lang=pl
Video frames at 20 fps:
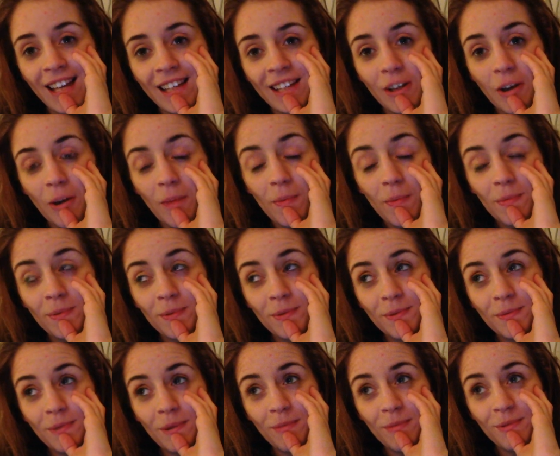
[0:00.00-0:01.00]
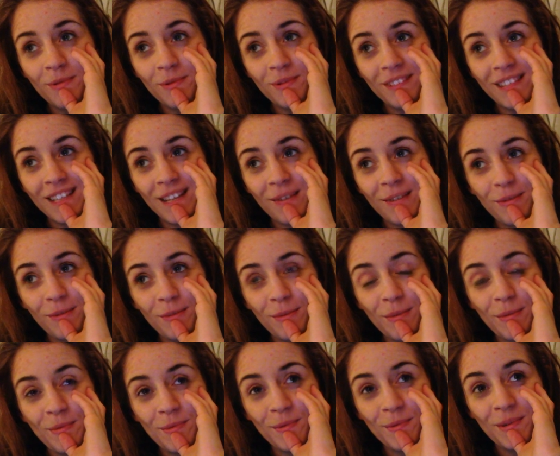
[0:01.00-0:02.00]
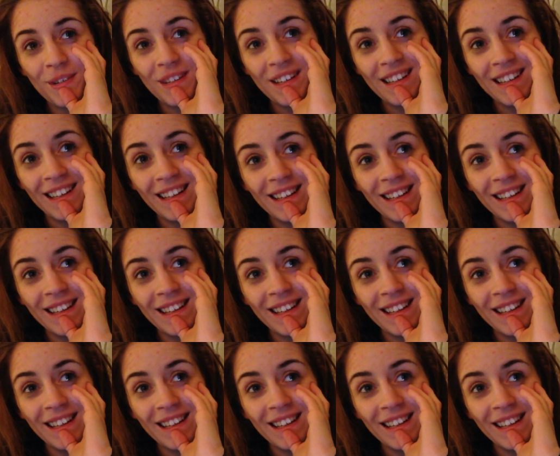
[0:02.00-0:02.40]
No, po prostu moje początki na YouTubie były